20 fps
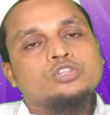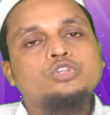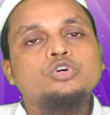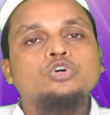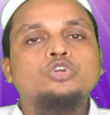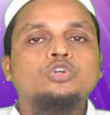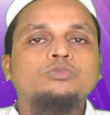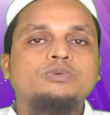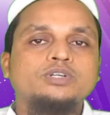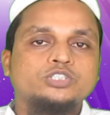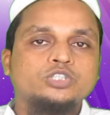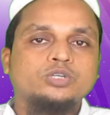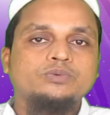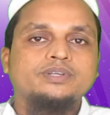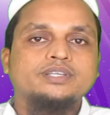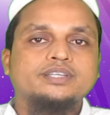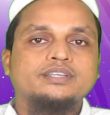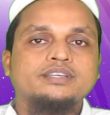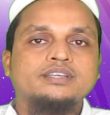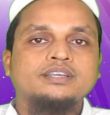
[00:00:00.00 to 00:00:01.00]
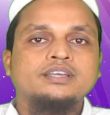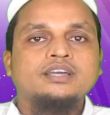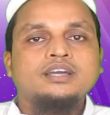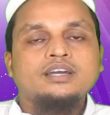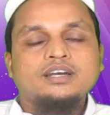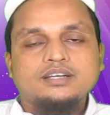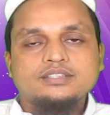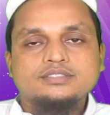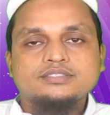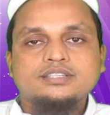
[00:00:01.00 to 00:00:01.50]
ধন্যবাদ সবাইকে
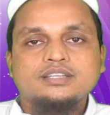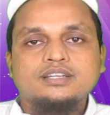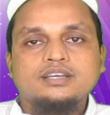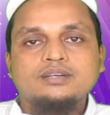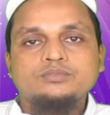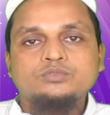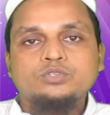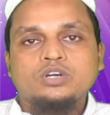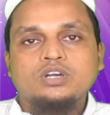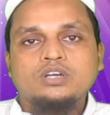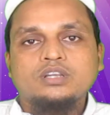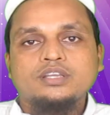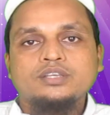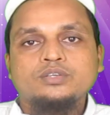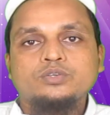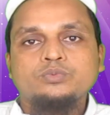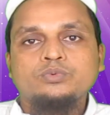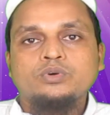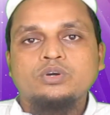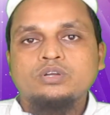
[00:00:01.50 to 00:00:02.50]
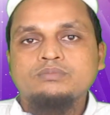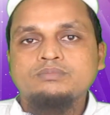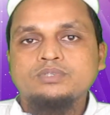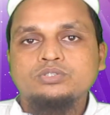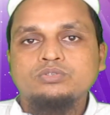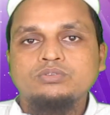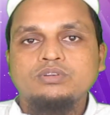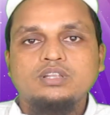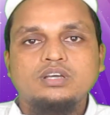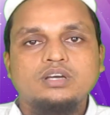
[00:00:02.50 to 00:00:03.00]
আসসালামু আলাইকুম
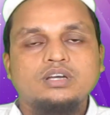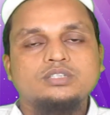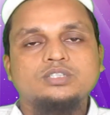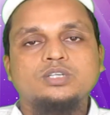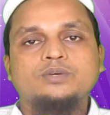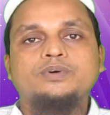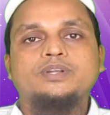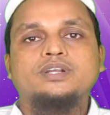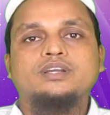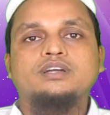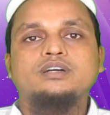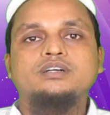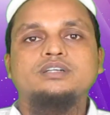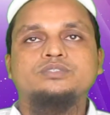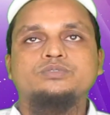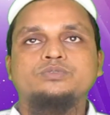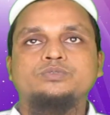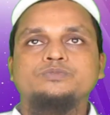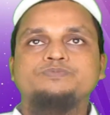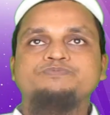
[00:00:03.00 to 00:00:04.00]
রহমতুল্লাহ